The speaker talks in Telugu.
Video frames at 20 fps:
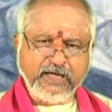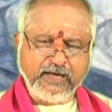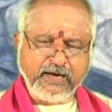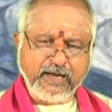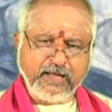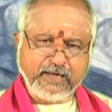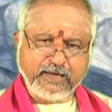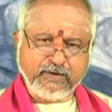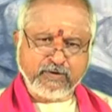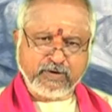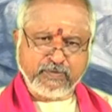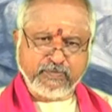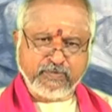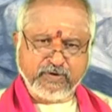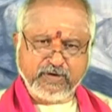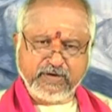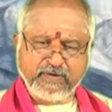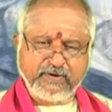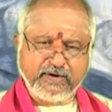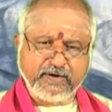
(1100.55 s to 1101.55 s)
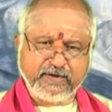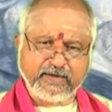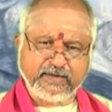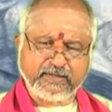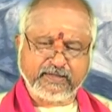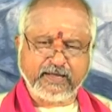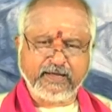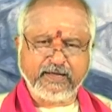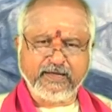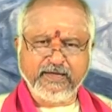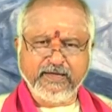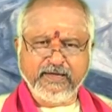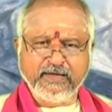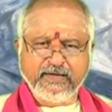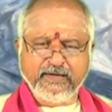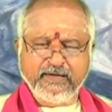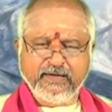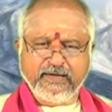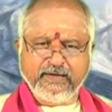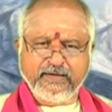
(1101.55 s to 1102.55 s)
అలాగే ఒక బోయవాడి కథ
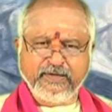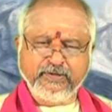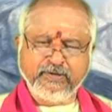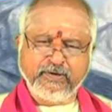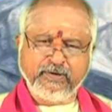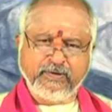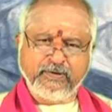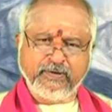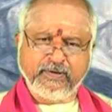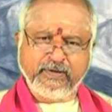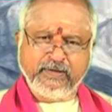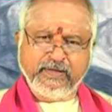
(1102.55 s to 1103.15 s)
ఇందులో